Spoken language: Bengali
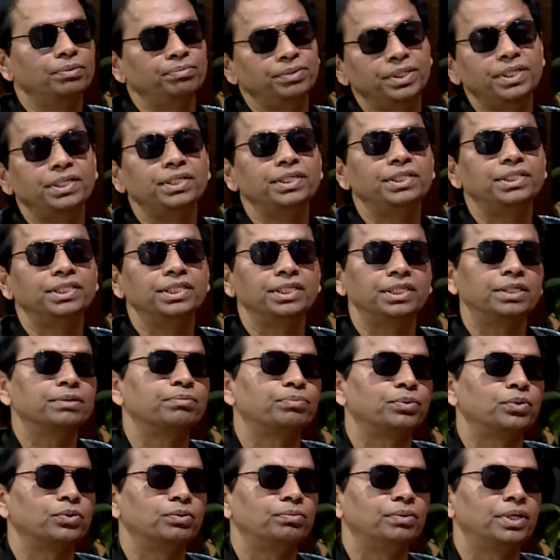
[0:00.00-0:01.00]
আমি যে
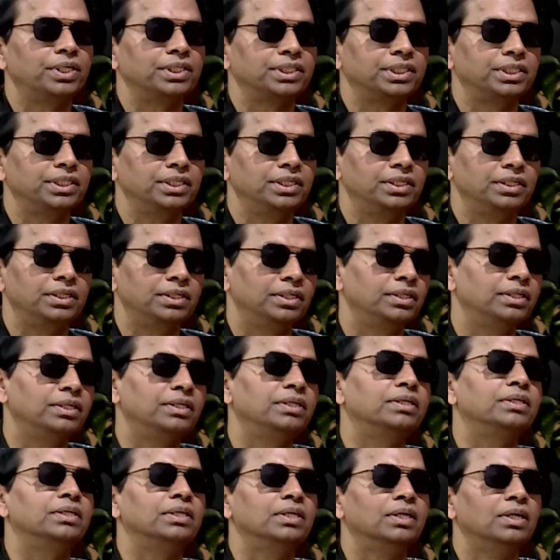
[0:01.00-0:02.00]
প্রবাসী
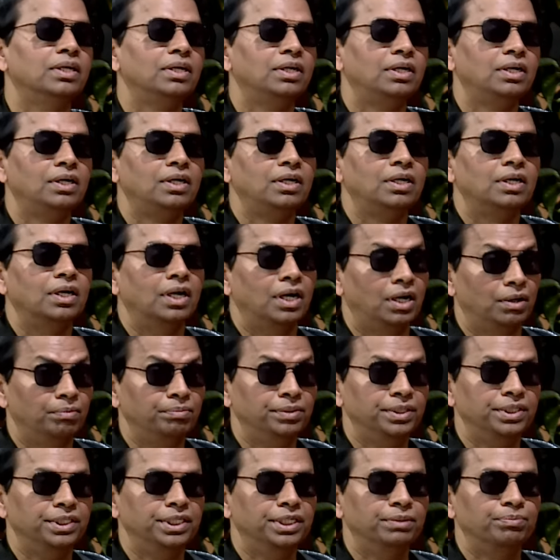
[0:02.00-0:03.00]

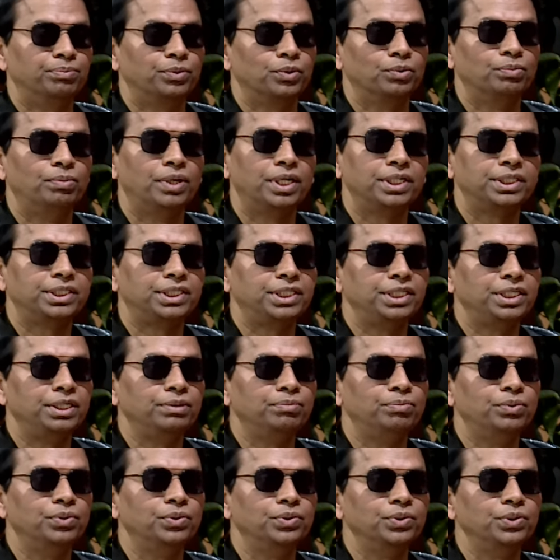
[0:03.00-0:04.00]
আমি যে প্রবাসী
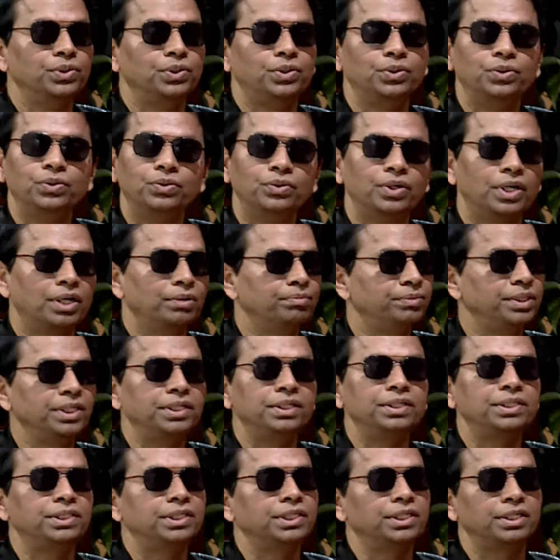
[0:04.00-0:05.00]
বন্ধু আমি
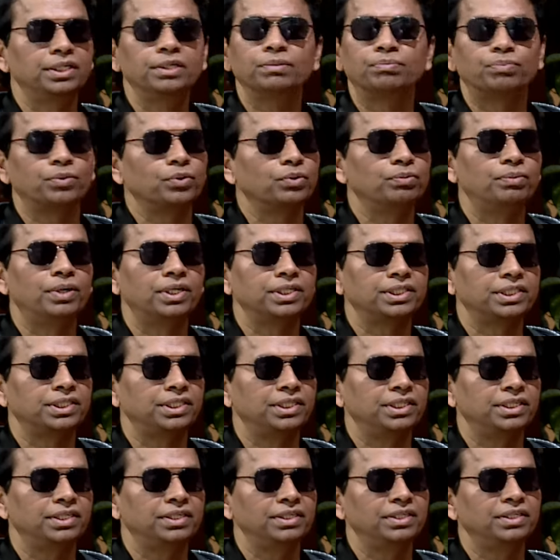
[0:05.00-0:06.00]
যে
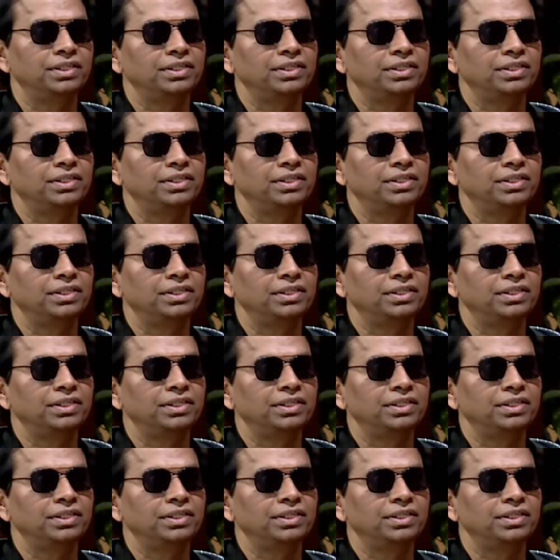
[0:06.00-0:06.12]
প্রবাসী